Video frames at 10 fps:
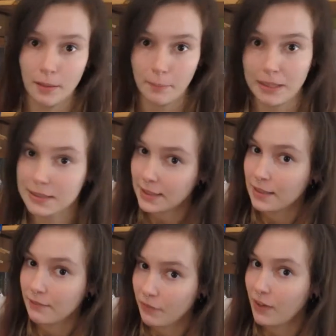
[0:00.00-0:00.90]
Mal
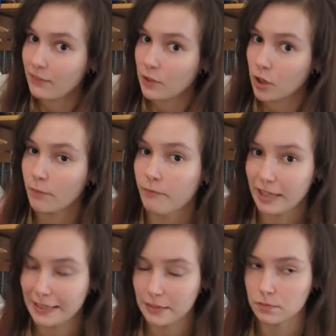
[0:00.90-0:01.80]
sehen, wie weit wir kommen
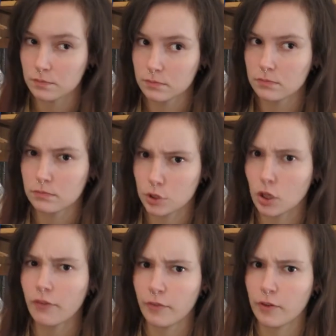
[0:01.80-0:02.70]
werden. Ich
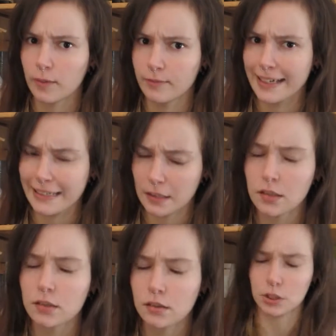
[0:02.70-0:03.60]
hoffe, wir kommen weit.
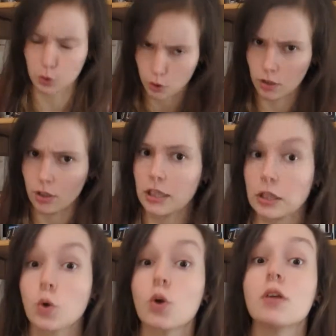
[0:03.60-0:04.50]
Ich drücke, ich
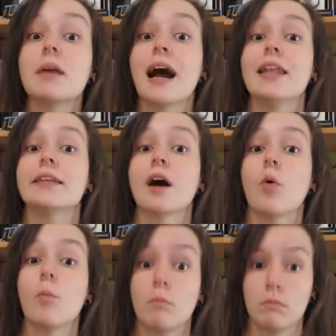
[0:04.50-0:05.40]
drücke mir alle Daumen.